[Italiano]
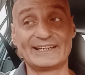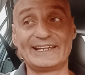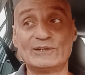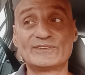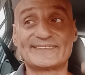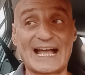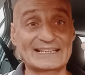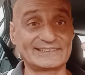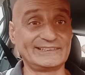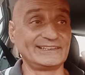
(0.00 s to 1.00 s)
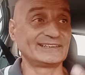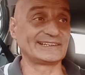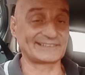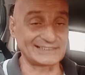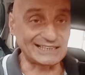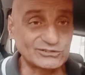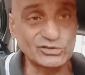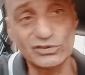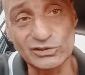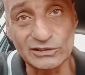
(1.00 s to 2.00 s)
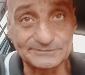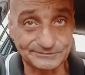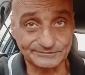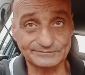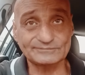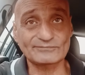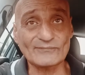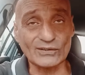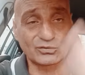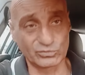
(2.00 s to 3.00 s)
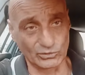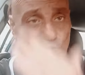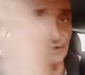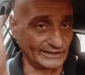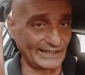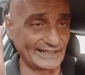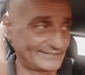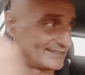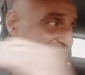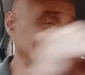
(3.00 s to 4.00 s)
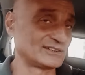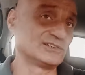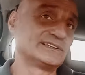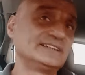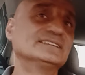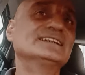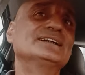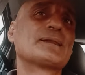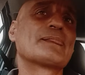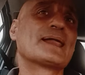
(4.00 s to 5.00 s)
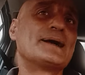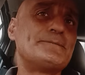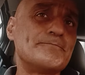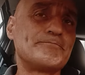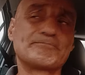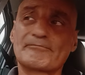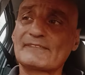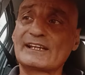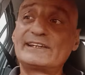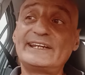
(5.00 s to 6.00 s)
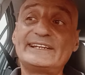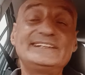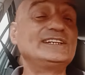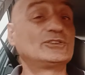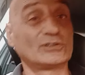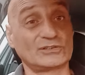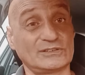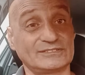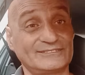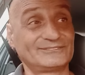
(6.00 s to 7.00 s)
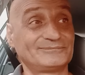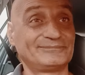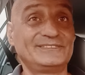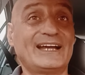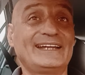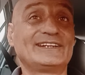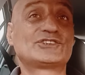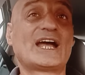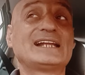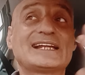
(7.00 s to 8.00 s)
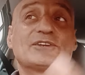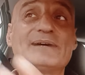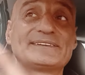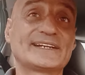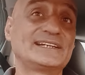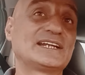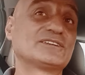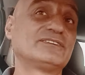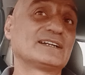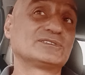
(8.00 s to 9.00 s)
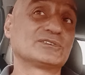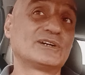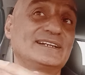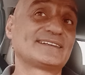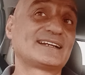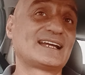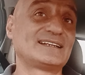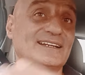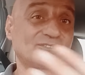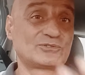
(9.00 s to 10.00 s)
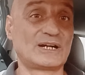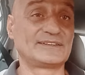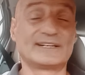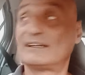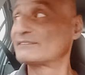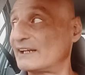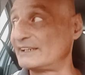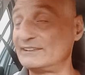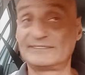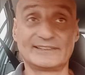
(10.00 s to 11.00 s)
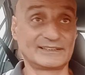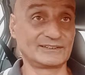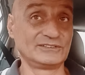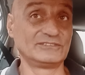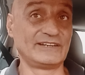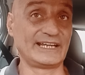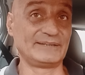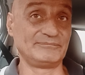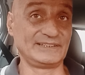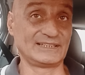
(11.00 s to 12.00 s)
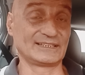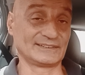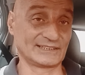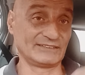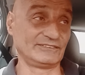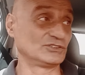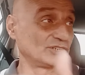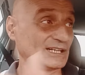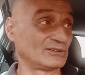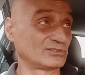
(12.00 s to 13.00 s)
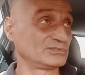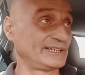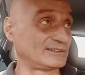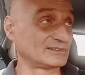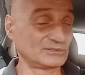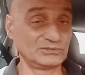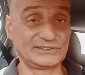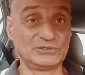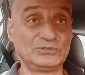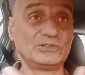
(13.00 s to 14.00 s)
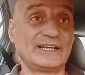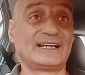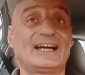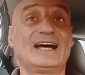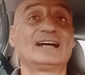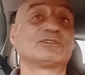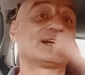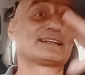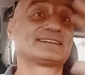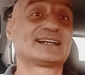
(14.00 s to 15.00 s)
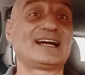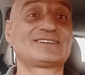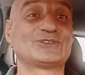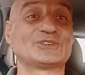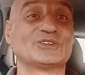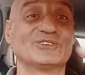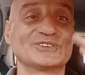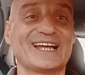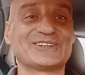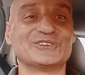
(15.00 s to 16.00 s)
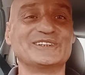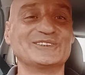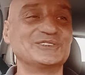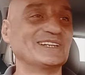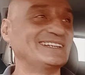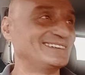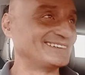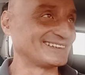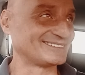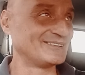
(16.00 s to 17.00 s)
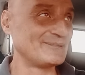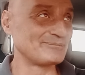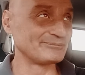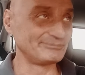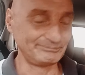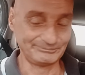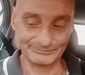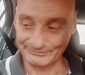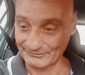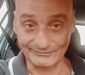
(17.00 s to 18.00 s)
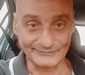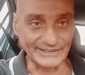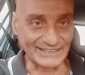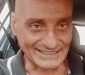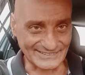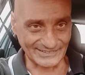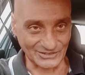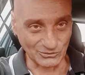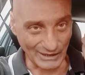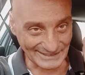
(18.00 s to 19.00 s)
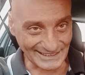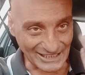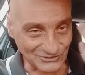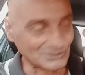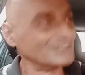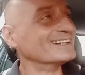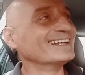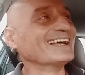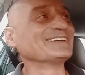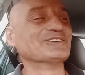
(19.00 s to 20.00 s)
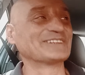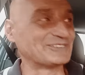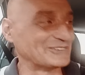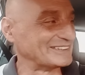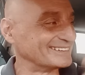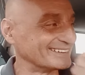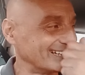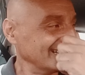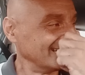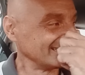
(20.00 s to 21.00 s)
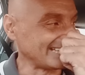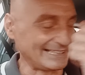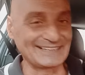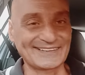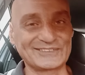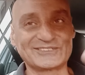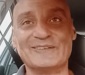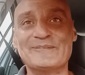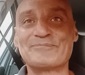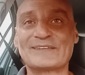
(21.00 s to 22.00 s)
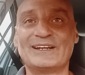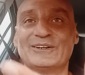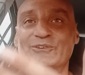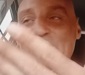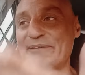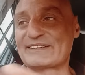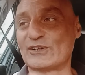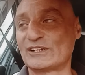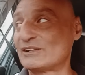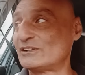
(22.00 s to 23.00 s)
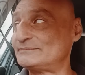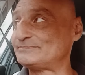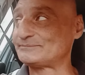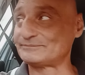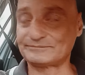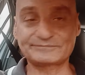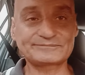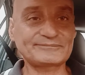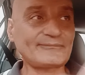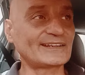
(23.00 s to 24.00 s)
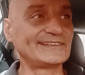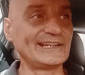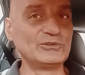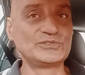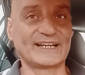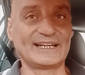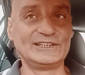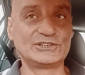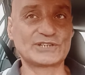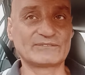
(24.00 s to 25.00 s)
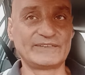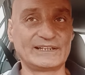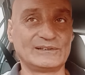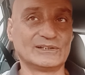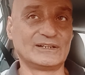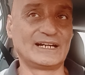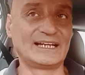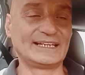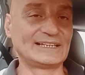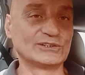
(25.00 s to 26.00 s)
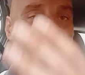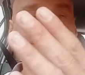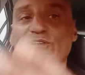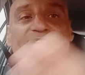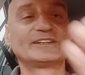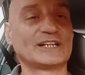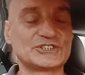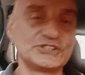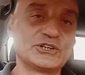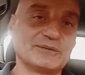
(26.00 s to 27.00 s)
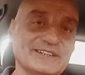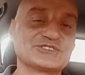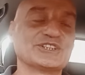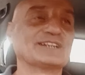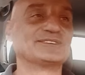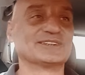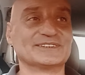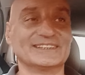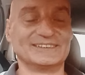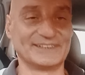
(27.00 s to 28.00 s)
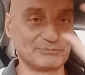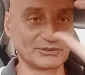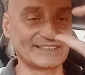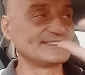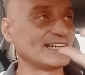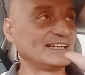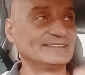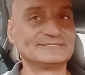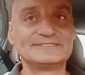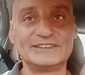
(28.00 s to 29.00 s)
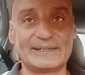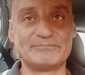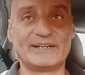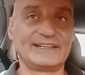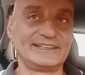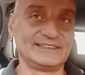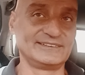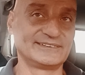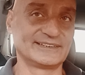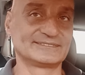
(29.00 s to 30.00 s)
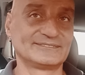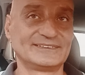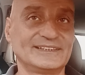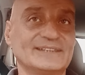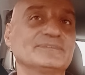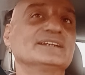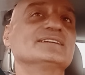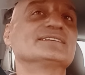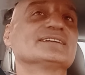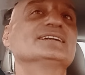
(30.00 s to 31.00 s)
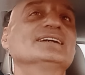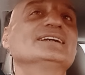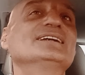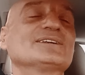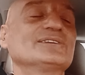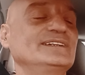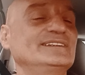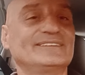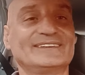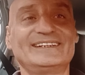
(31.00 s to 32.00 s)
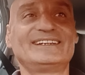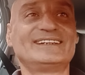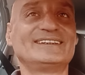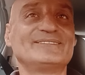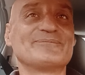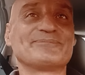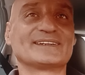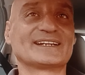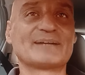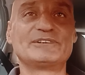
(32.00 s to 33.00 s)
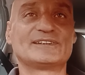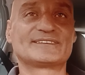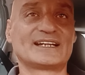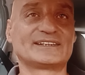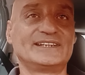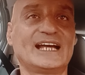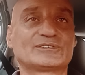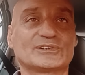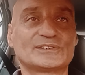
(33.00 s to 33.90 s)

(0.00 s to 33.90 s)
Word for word: e un sacchi, che tra l'altro sono suoi ex allenatori, che dicono eh, cioè, alla domanda che gli hanno fatto quale sarà la squadra tra Inter, Juve e Milan che vincerà lo scudetto, tutti e due, ah, guarda caso, hanno votato Inter. Ehi ragazzi, guarda caso, hanno votato Inter. Cioè, nel senso, una persona, no? che usa il cervello allo 0,5% del, del, potenziale direbbe Inter, direbbe Inter. Quindi eh, Capello e Sacchi altro